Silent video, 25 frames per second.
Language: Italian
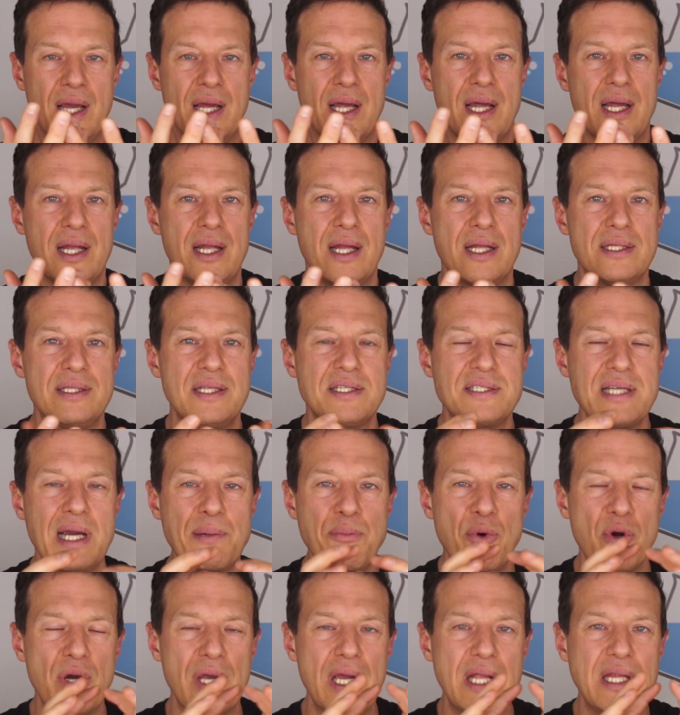eh,
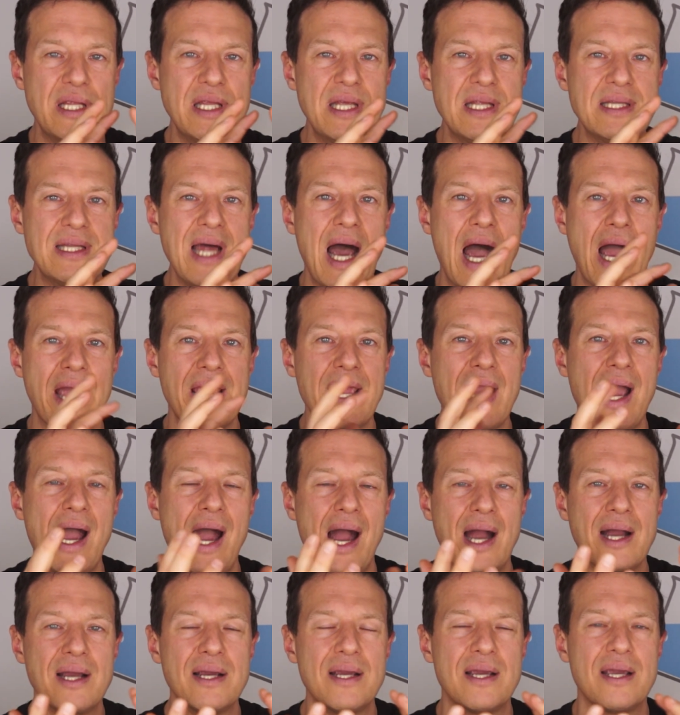diciamo che gli dai
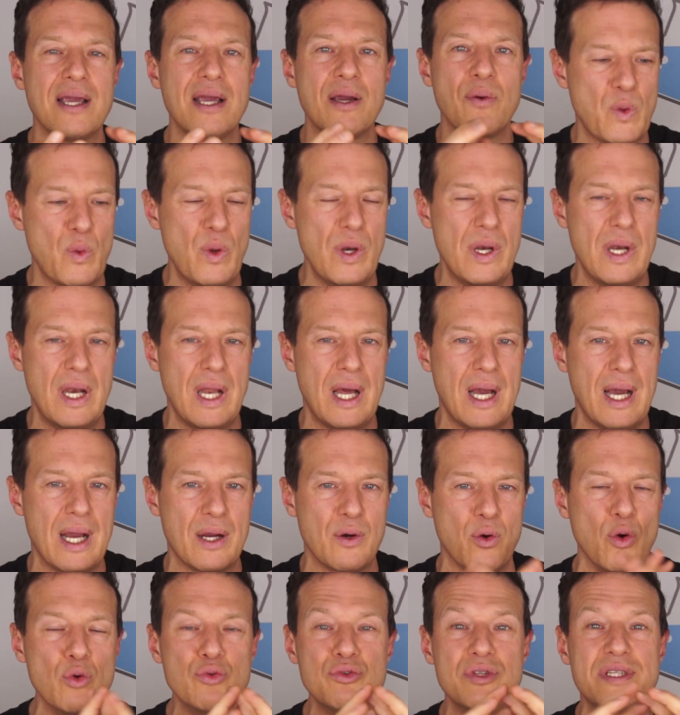anche
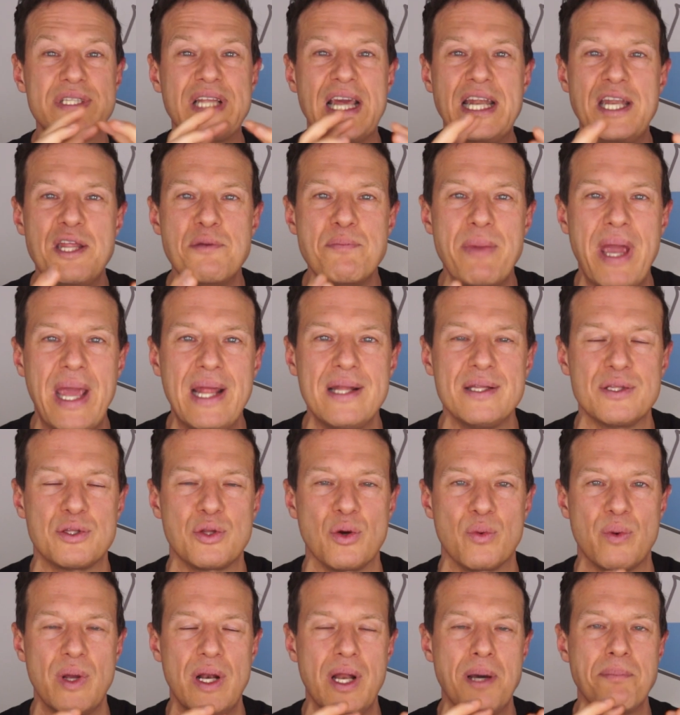quel
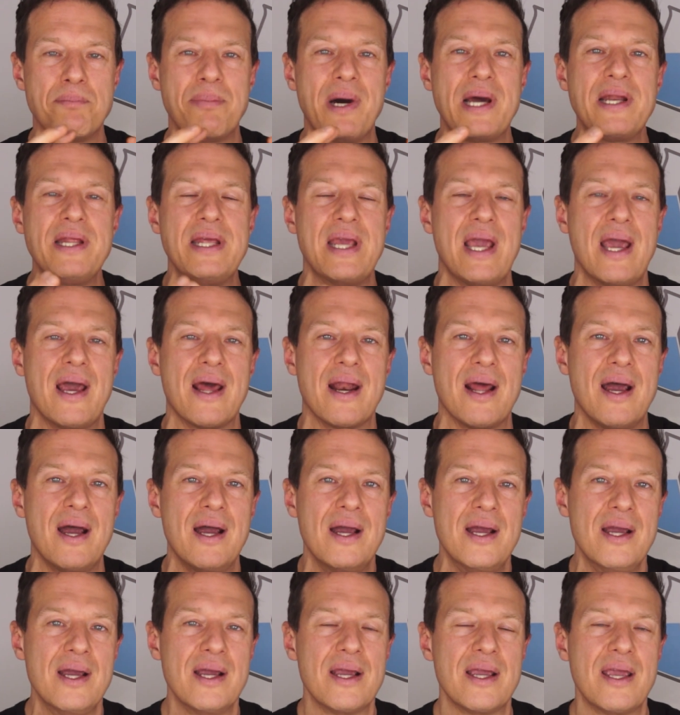contenimento, quella barriera
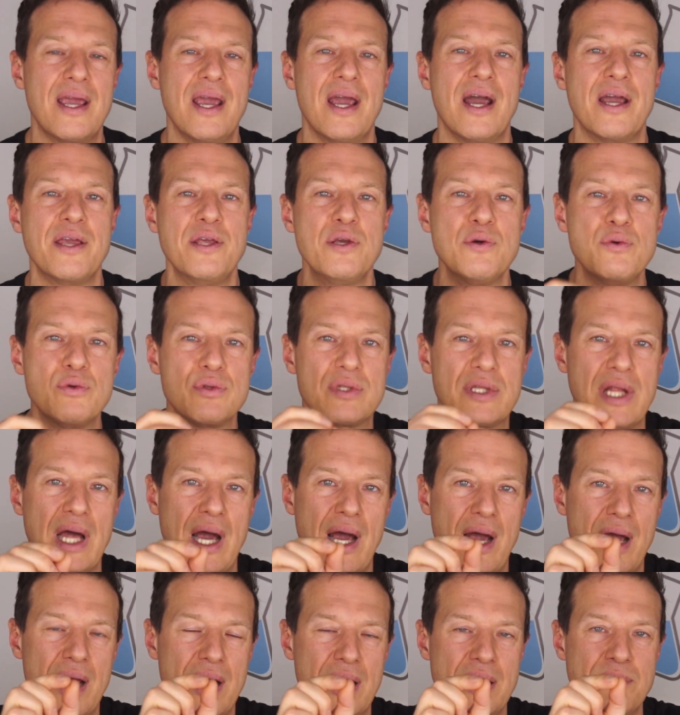che
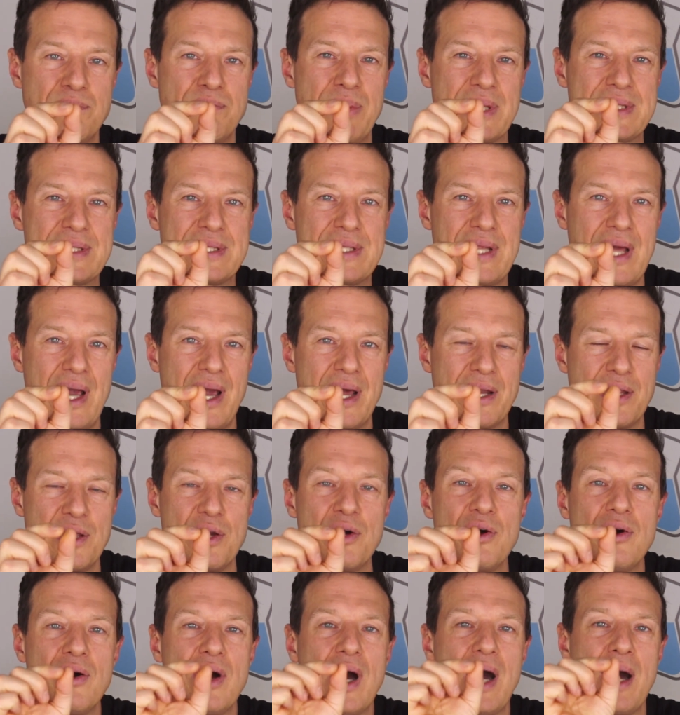aiuta il
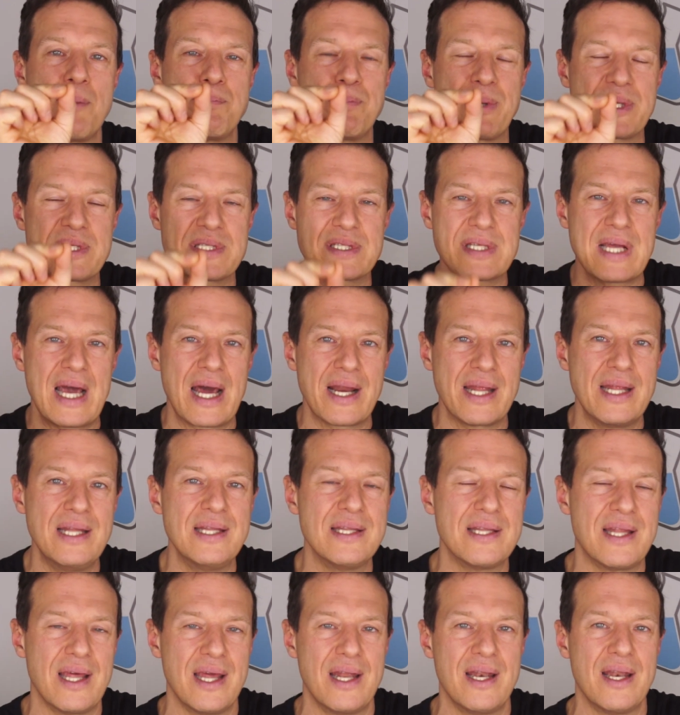batterio a passare
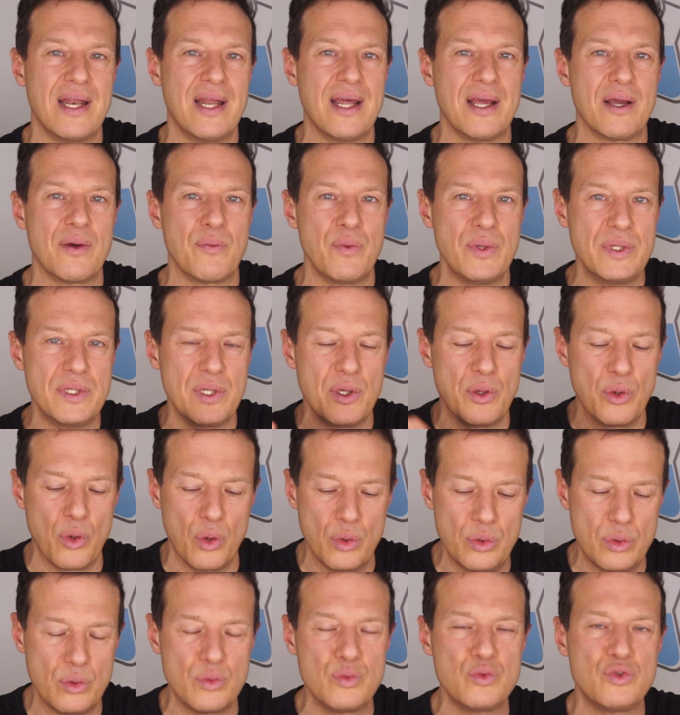indenne, quindi
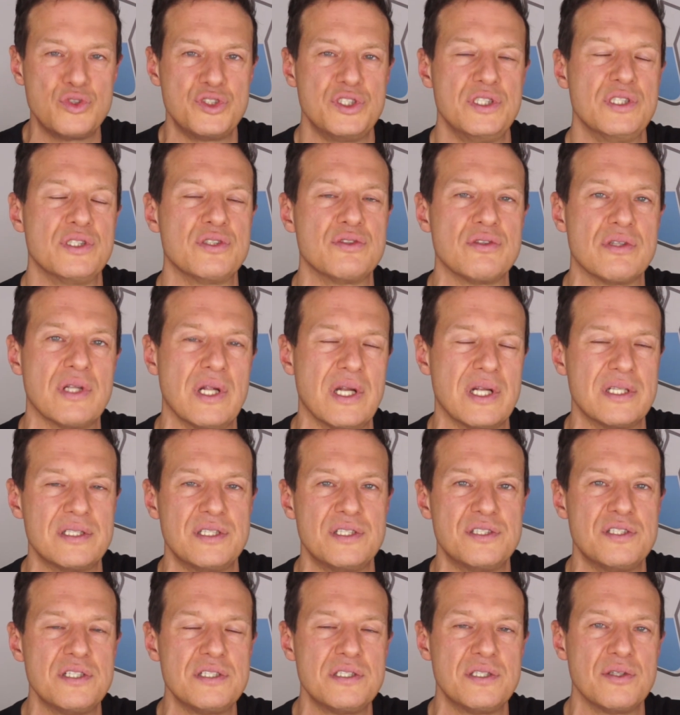non ucciso dalla
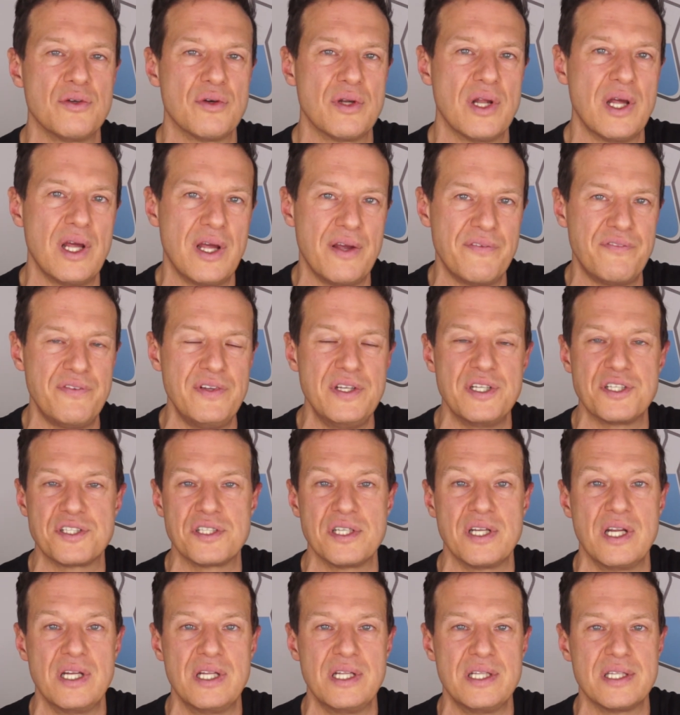digestione e
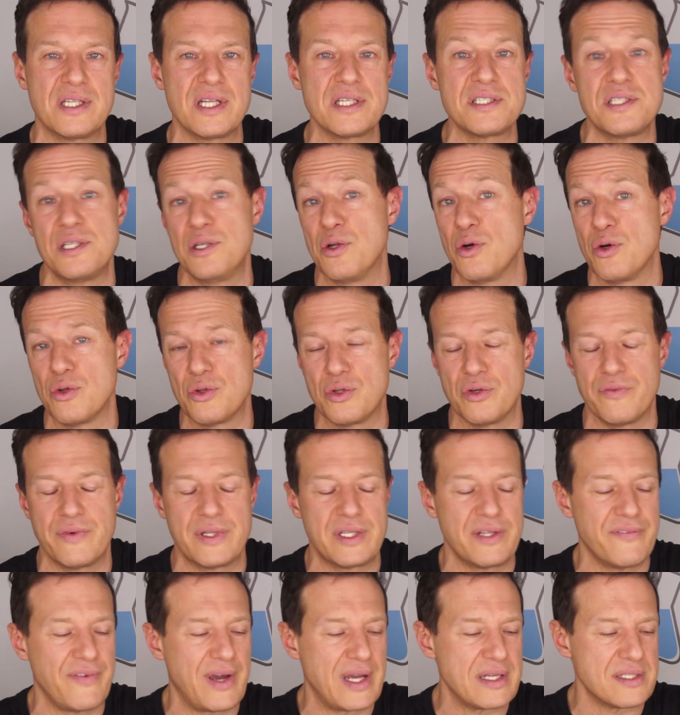finisce nell'intestino
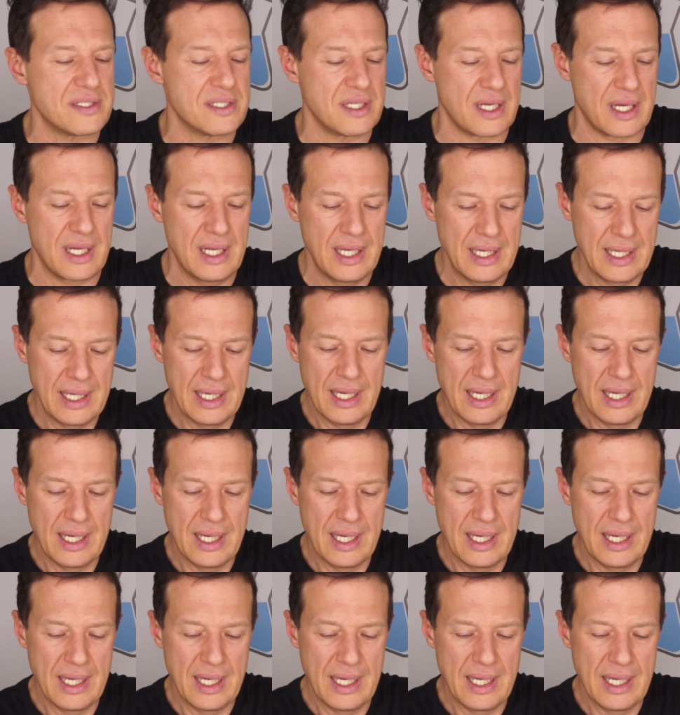dove deve essere.